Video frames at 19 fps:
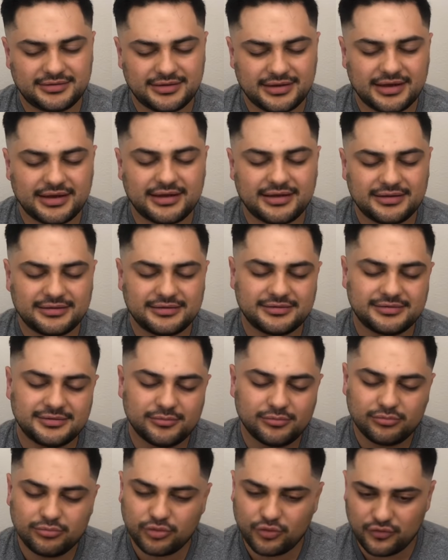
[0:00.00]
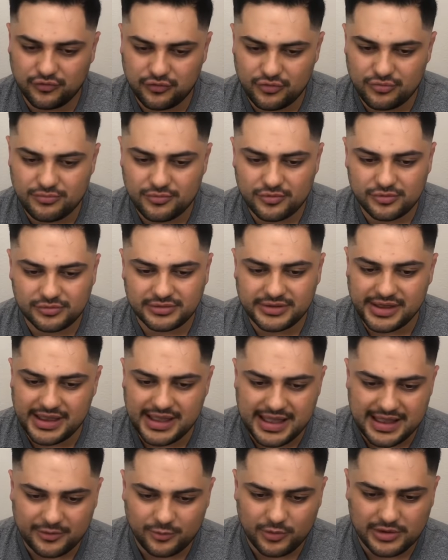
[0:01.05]
a Profumo de
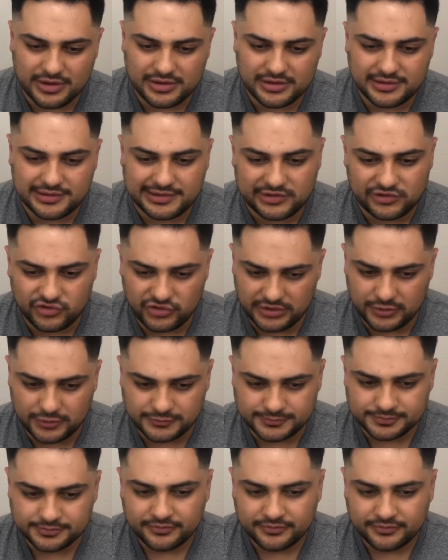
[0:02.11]
agua de Gio.